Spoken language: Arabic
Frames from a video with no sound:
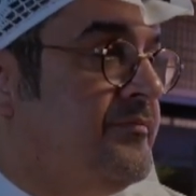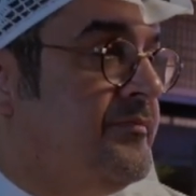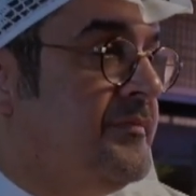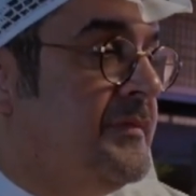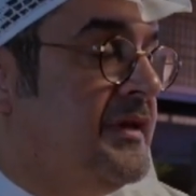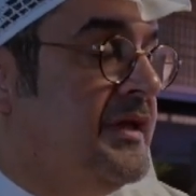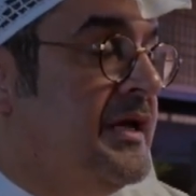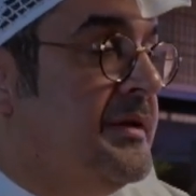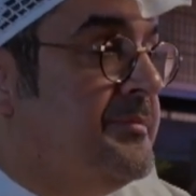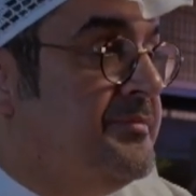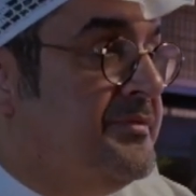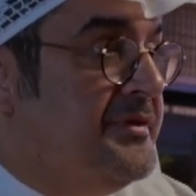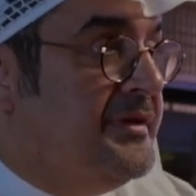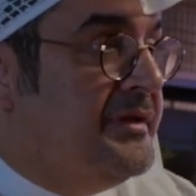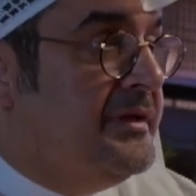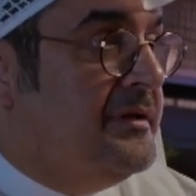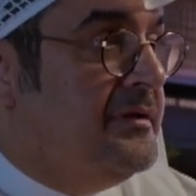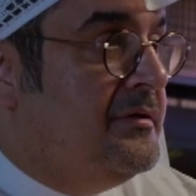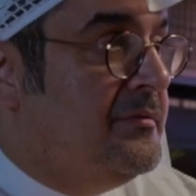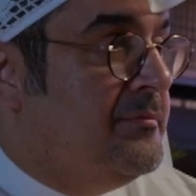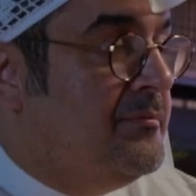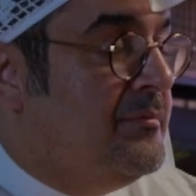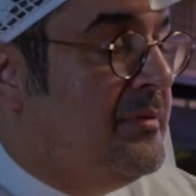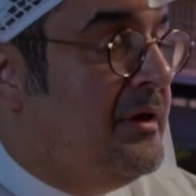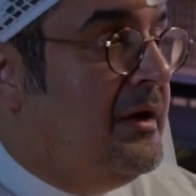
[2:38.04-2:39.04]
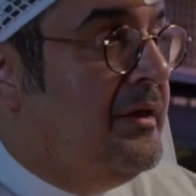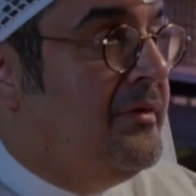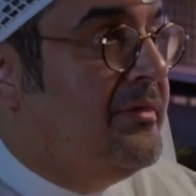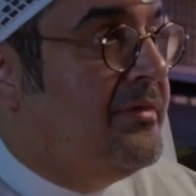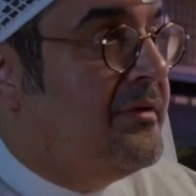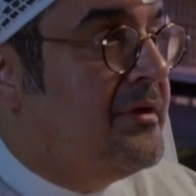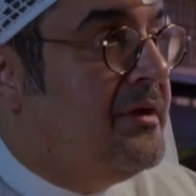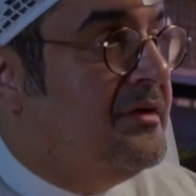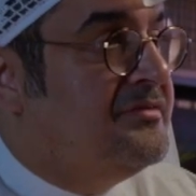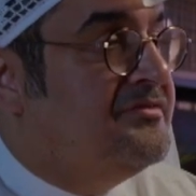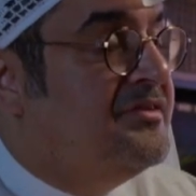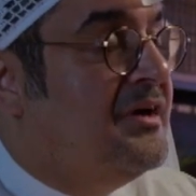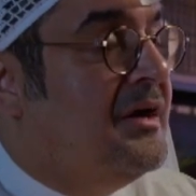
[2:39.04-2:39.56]
يبدي بعض
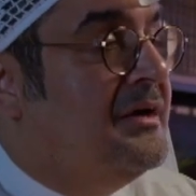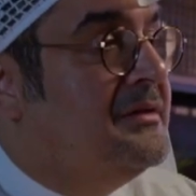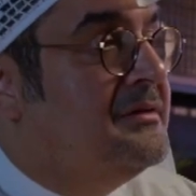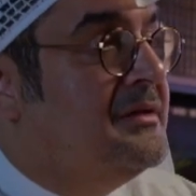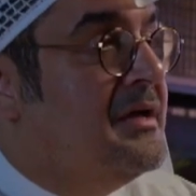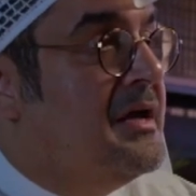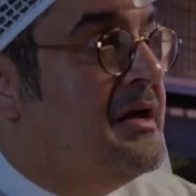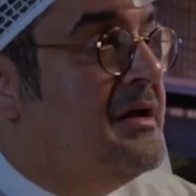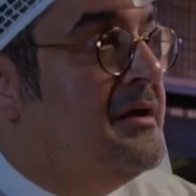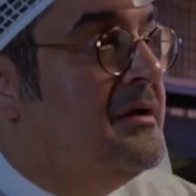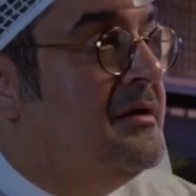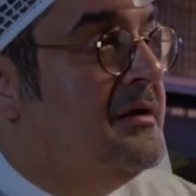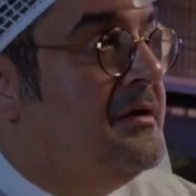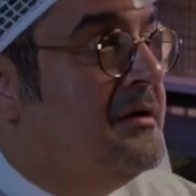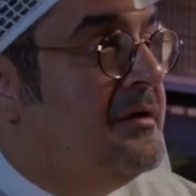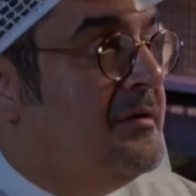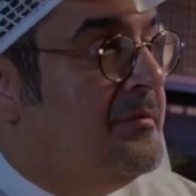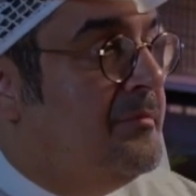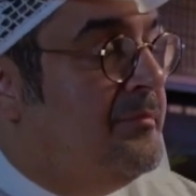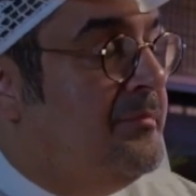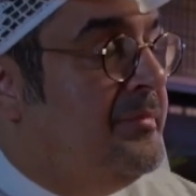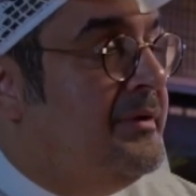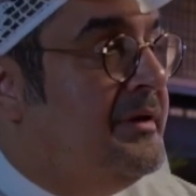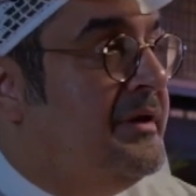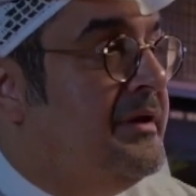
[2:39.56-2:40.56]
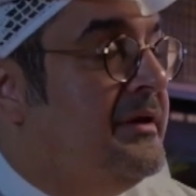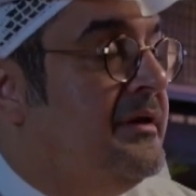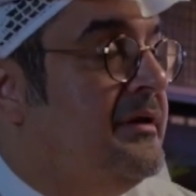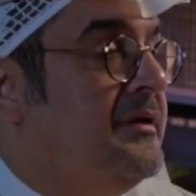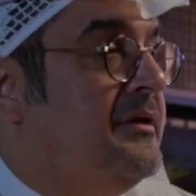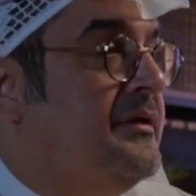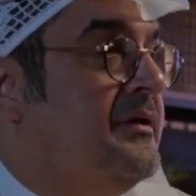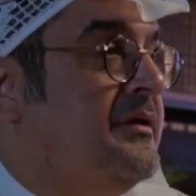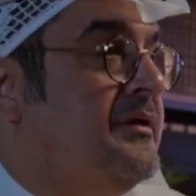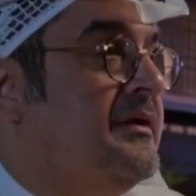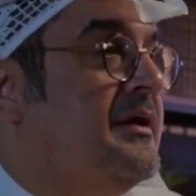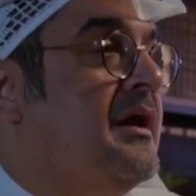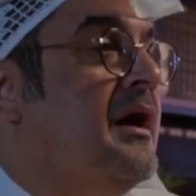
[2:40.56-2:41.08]
قصائده
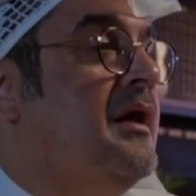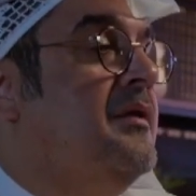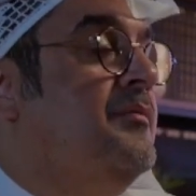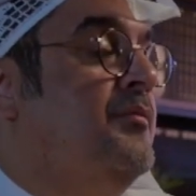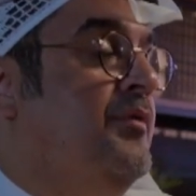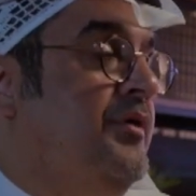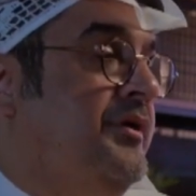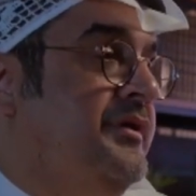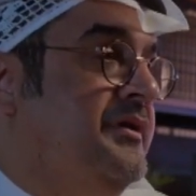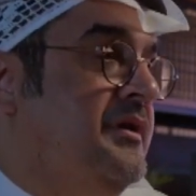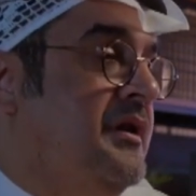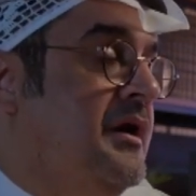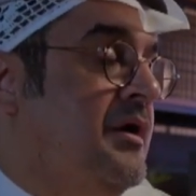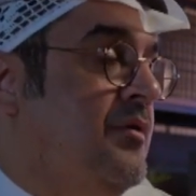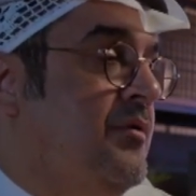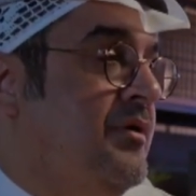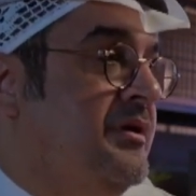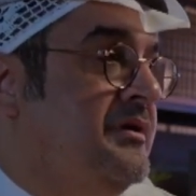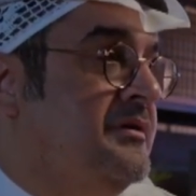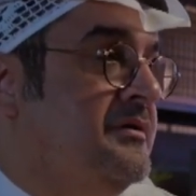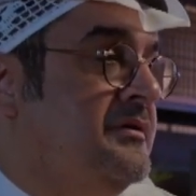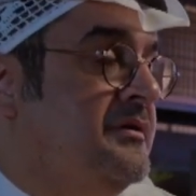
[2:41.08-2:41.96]
بقال محي الهوى